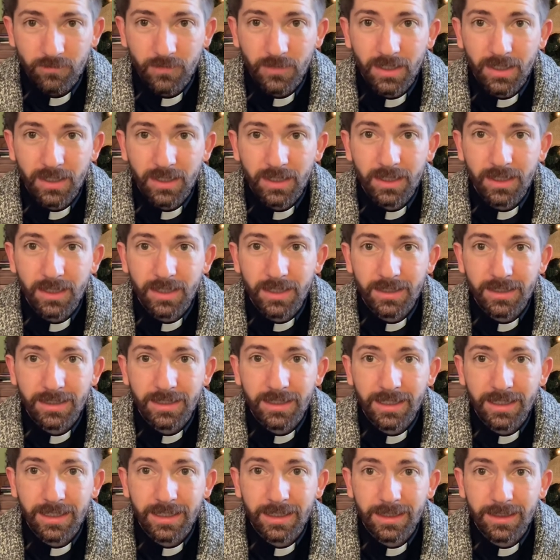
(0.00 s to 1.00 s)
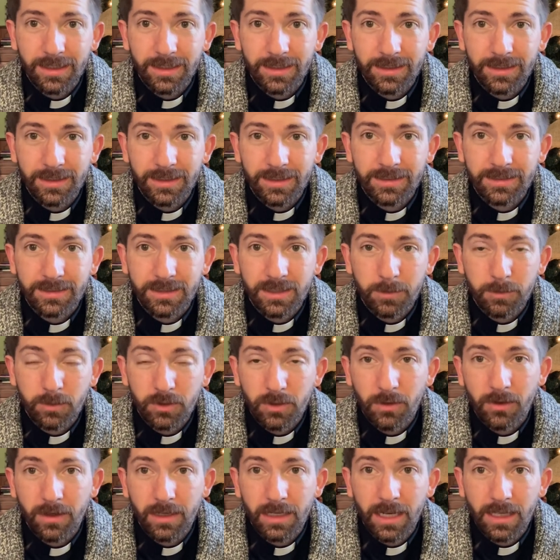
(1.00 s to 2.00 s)
uh, que
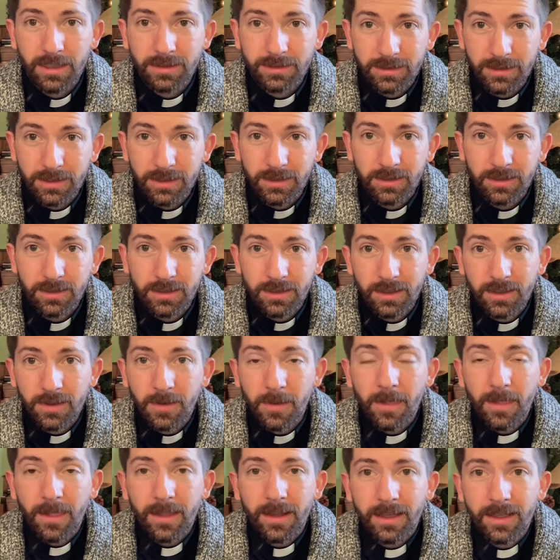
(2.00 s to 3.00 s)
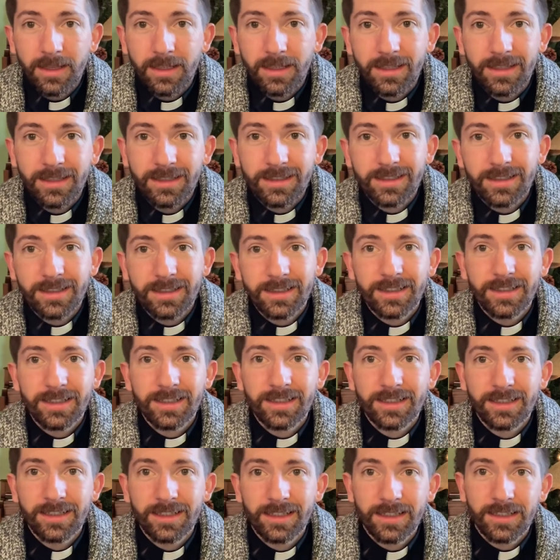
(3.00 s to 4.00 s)
escribió en latín y
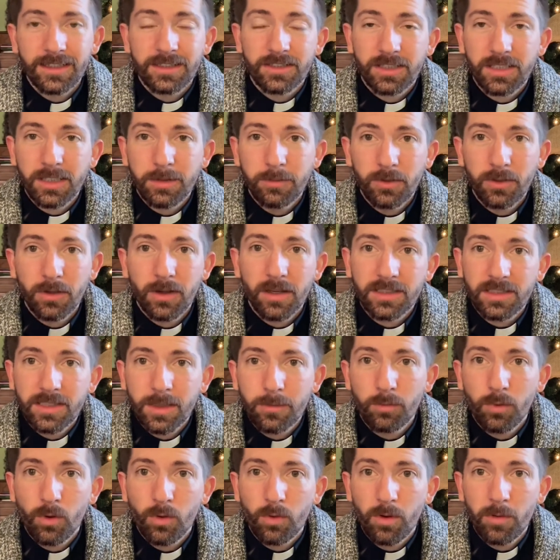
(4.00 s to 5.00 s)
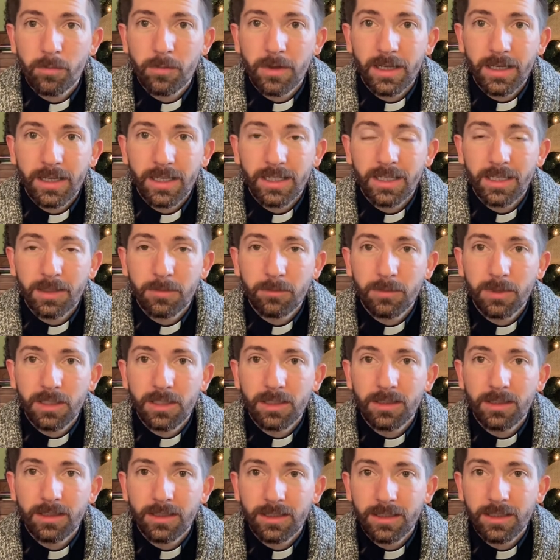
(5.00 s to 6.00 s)
escribió ese poema en el
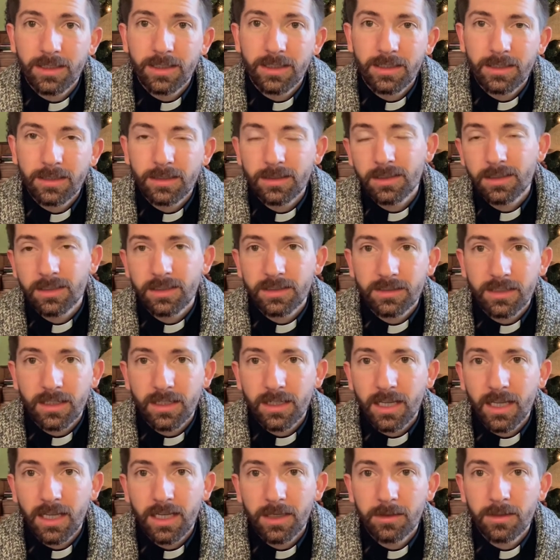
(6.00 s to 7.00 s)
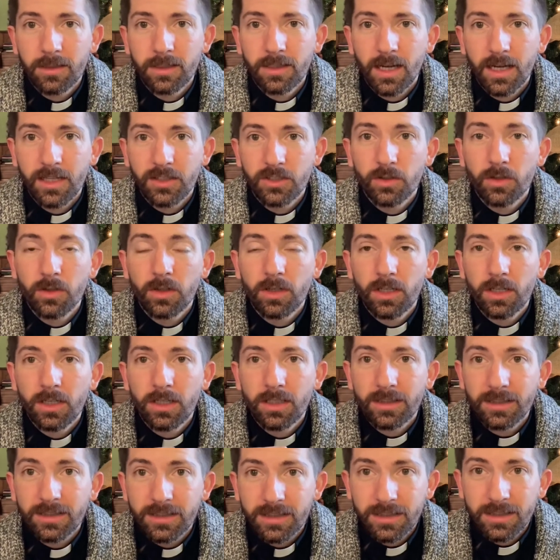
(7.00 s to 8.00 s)
mil, en cerca del año
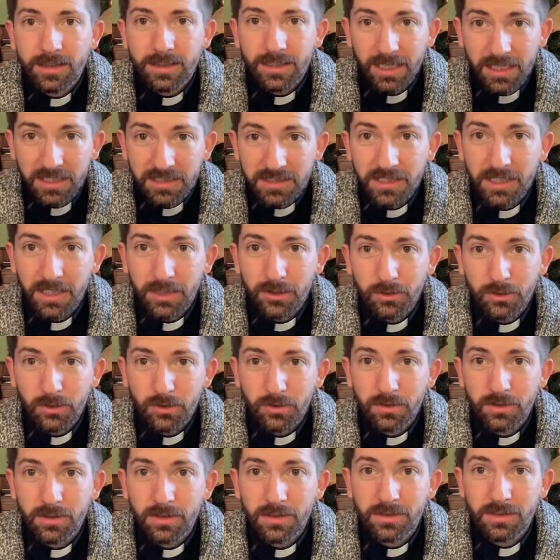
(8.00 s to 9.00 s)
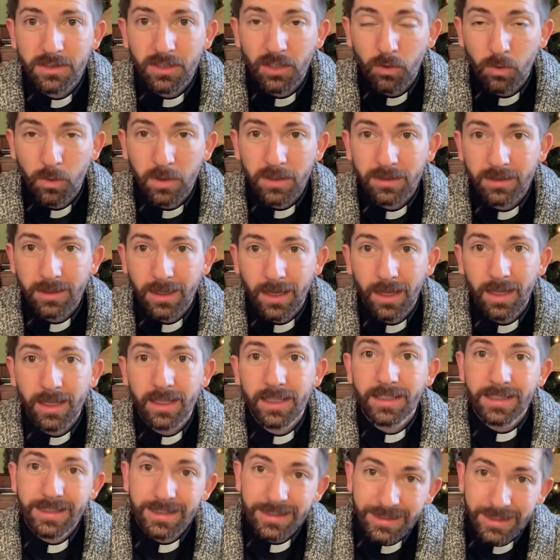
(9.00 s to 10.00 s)
350,
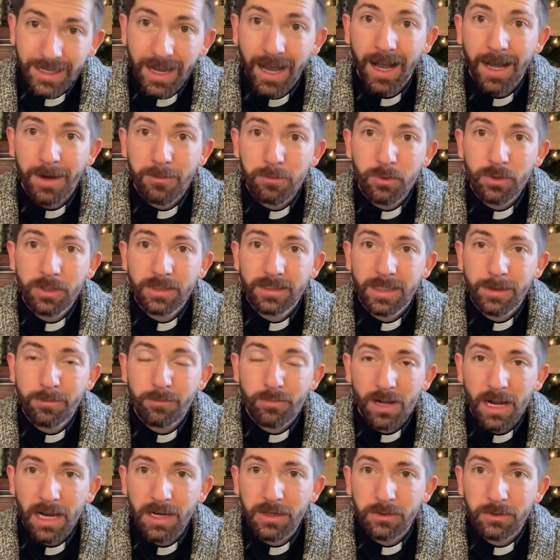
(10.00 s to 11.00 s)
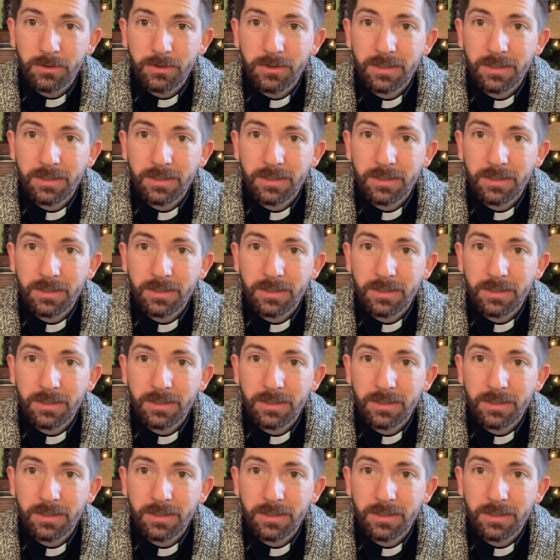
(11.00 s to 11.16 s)
ya muy temprano.